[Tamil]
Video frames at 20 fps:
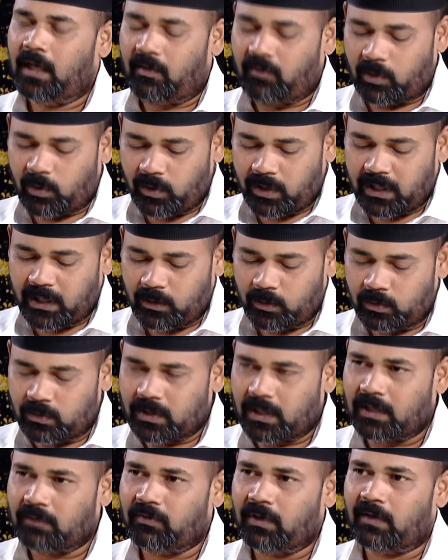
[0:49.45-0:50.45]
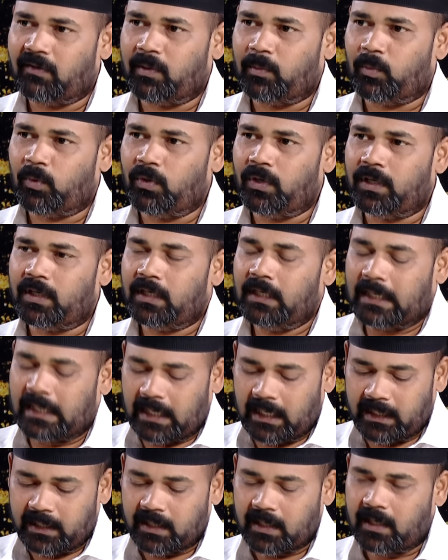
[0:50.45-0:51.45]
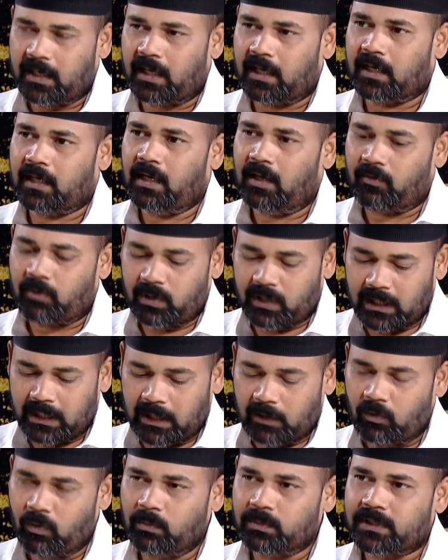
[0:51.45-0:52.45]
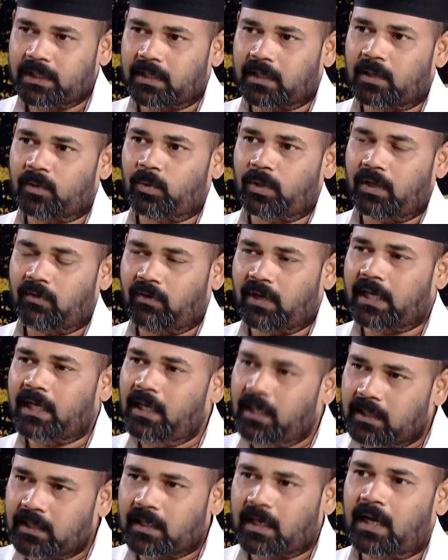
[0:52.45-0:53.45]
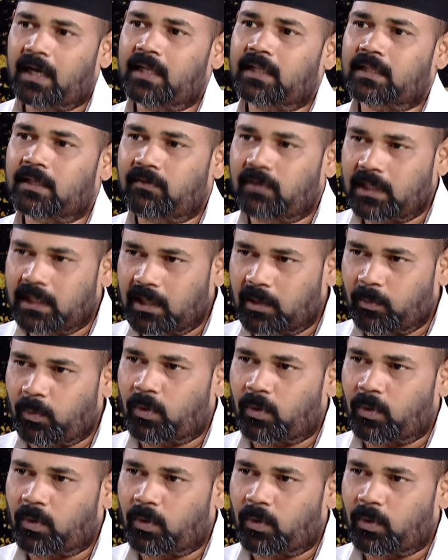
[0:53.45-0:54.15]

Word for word: அவருடைய நூற்றாண்டு விழாவை முன்னிட்டு கலைஞர் நாங்கள் அவருக்கு கௌரவம் சேர்க்கக்கூடிய வகையில் இந்த நாணயத்தை வெளியிட